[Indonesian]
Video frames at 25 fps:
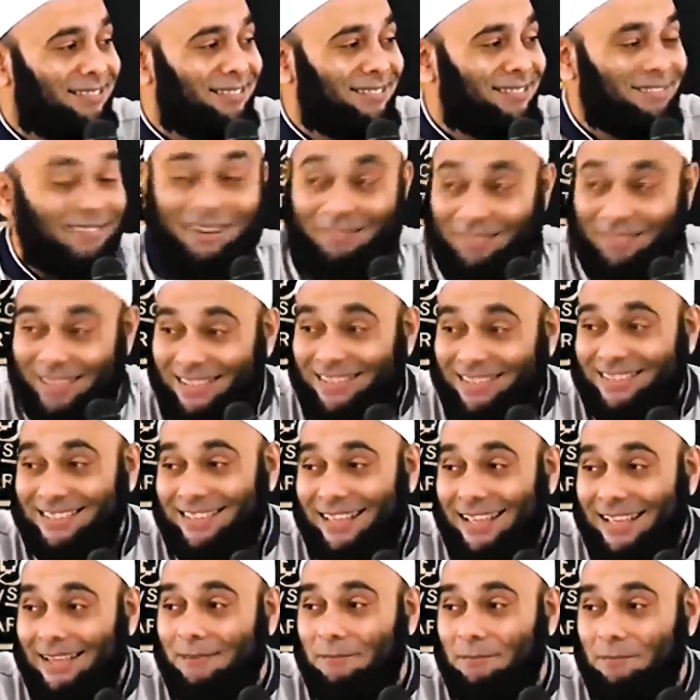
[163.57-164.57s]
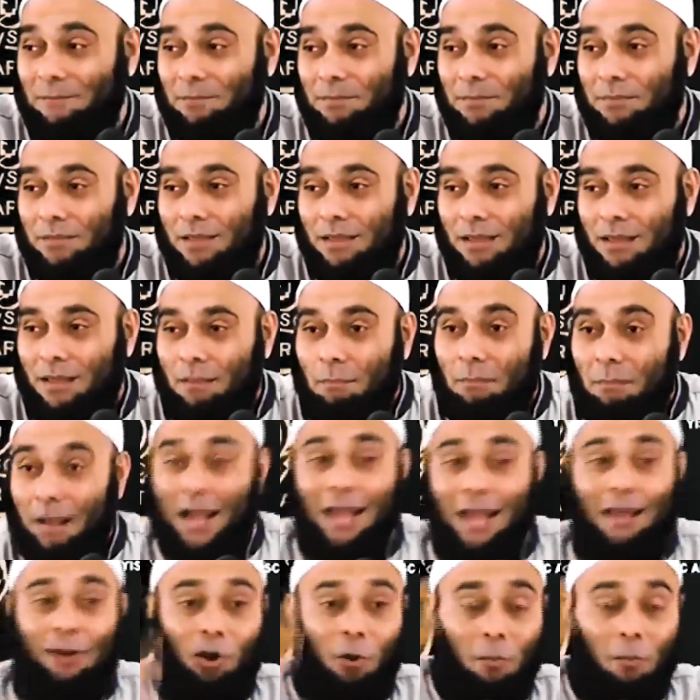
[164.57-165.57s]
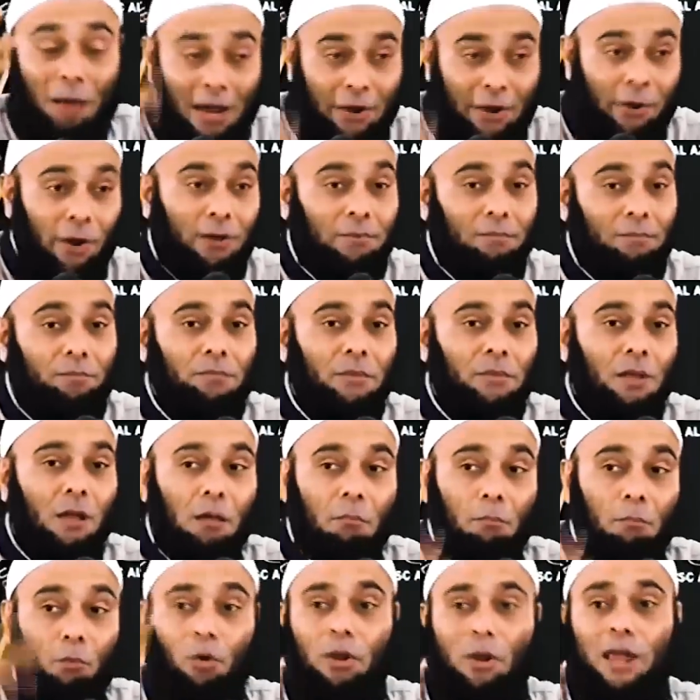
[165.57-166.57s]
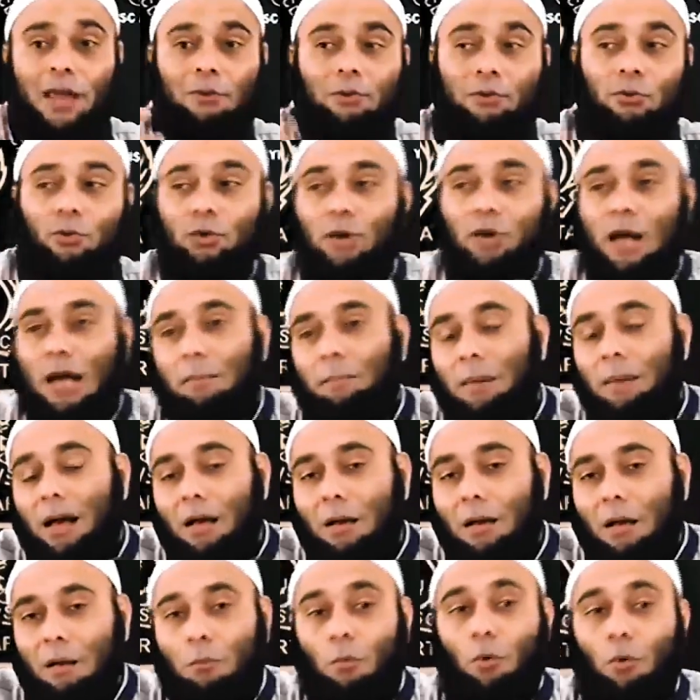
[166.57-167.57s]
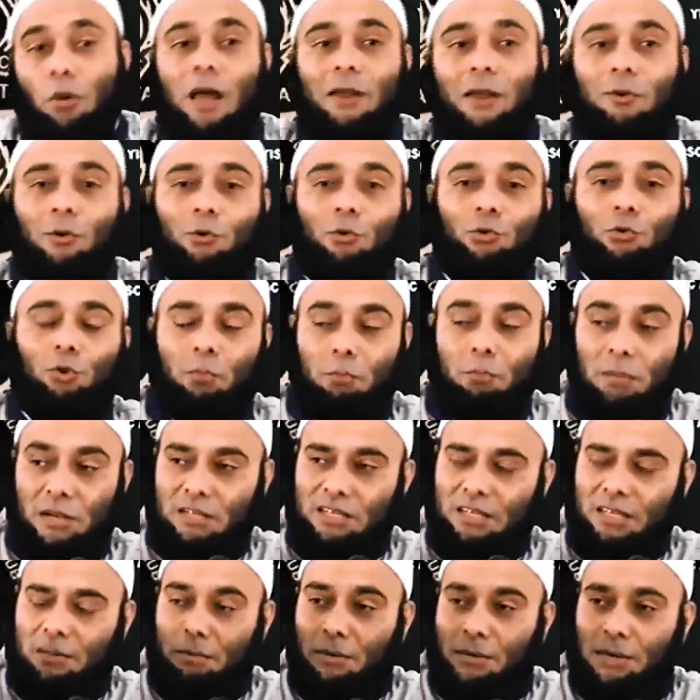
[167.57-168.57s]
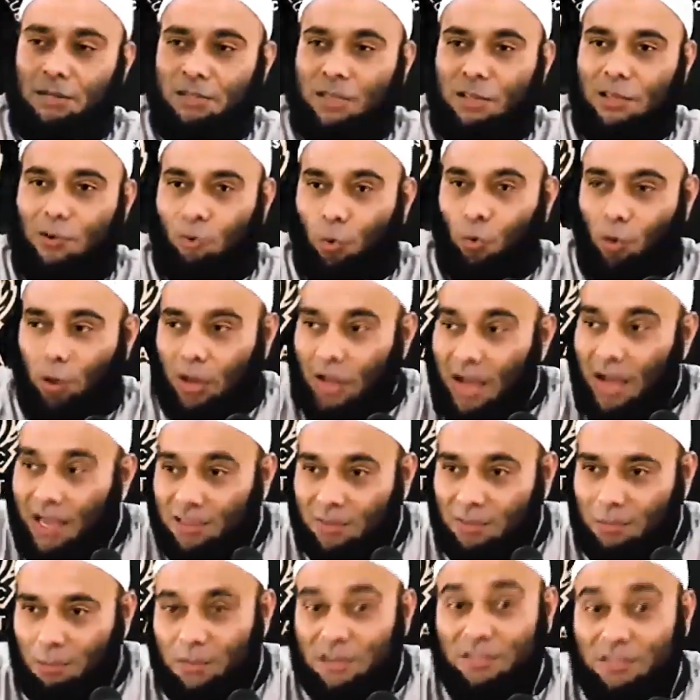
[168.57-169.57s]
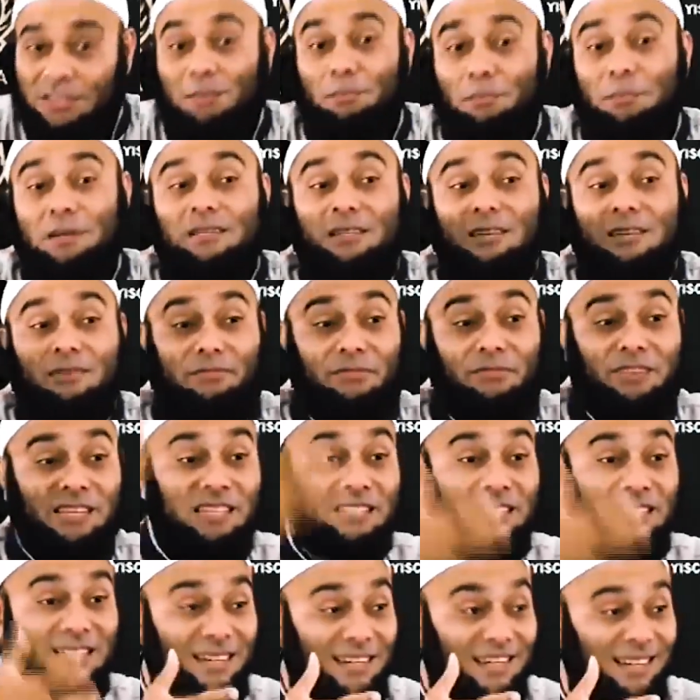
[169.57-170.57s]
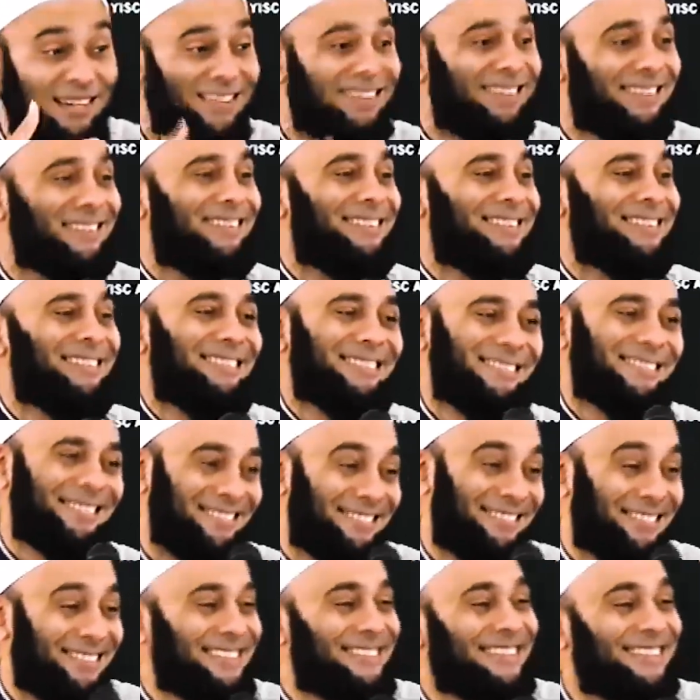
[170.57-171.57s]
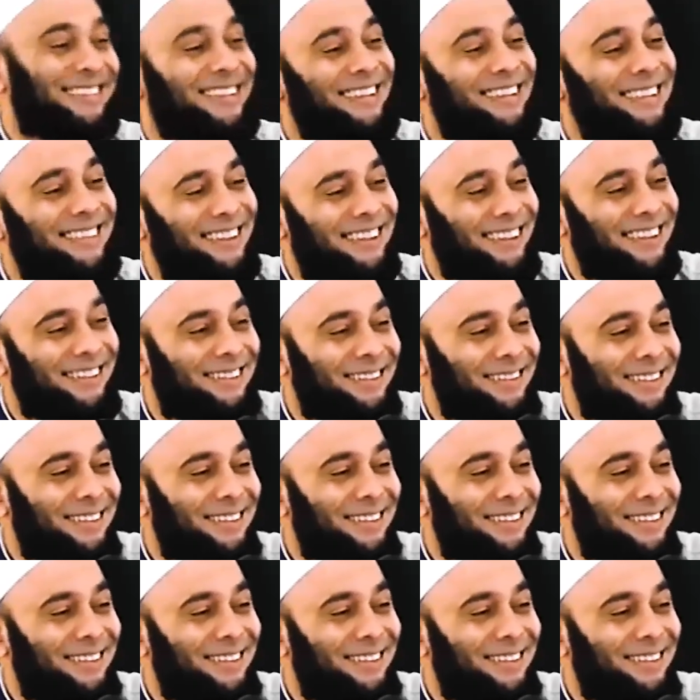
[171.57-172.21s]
Paham ya? Gini ya. Makanya Ramadan, bulan untuk apa? Bulan untuk bersih-bersih kulkas, bersih-bersih freezer. Oh, maksud saya gitu lah.